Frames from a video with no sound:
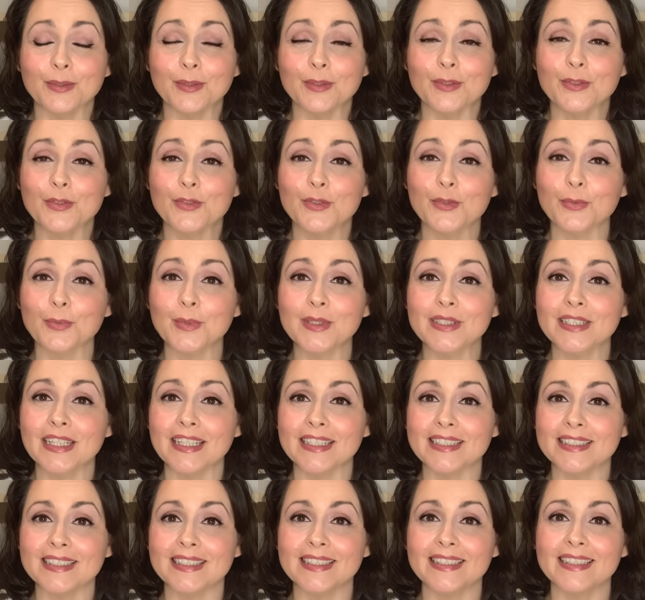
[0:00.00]
Und somit
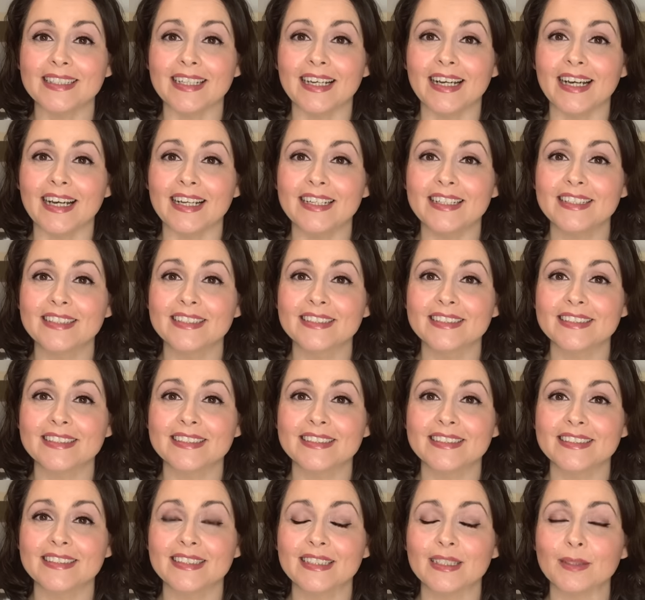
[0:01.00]
hatte ich
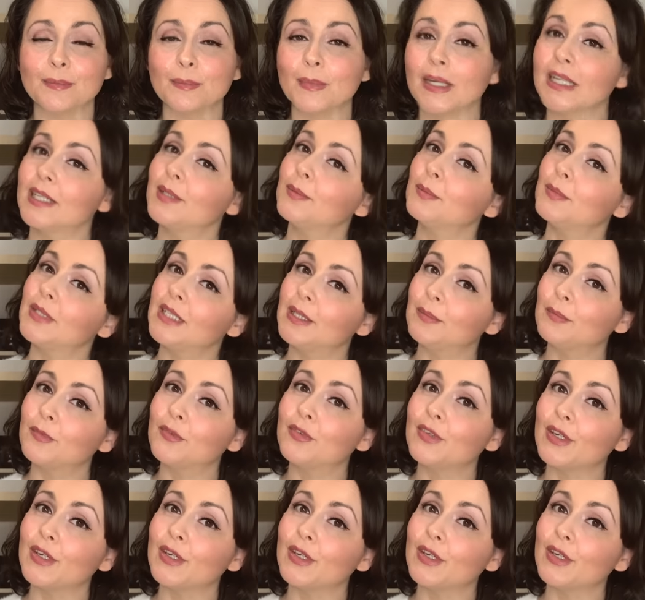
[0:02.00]
alles in meinem Leben